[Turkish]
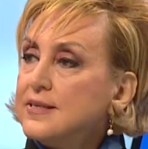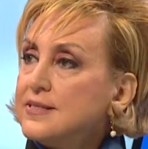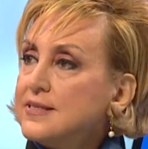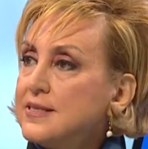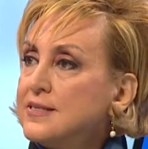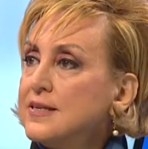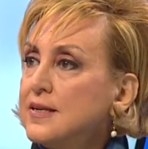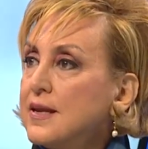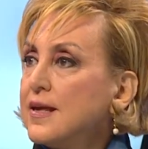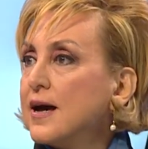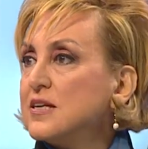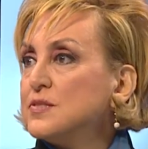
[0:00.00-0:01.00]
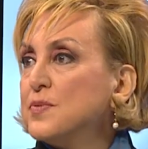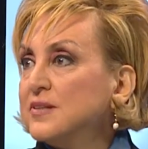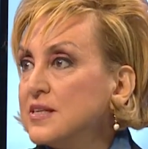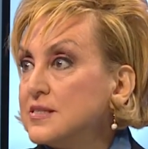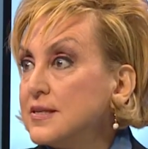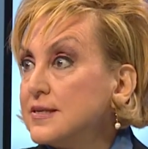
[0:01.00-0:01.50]
sizin
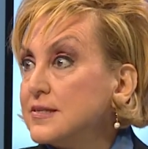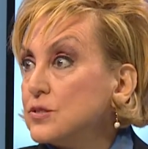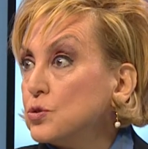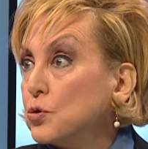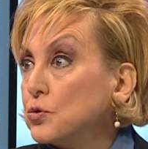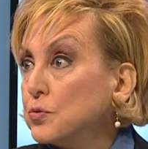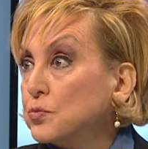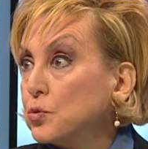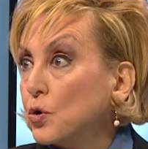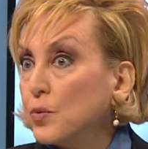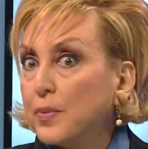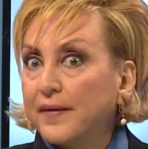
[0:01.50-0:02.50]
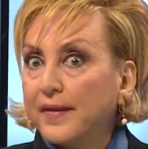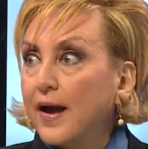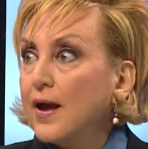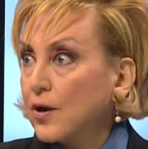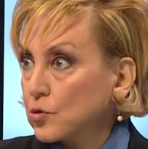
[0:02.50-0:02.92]
yazmanızı istiyorum diyor bana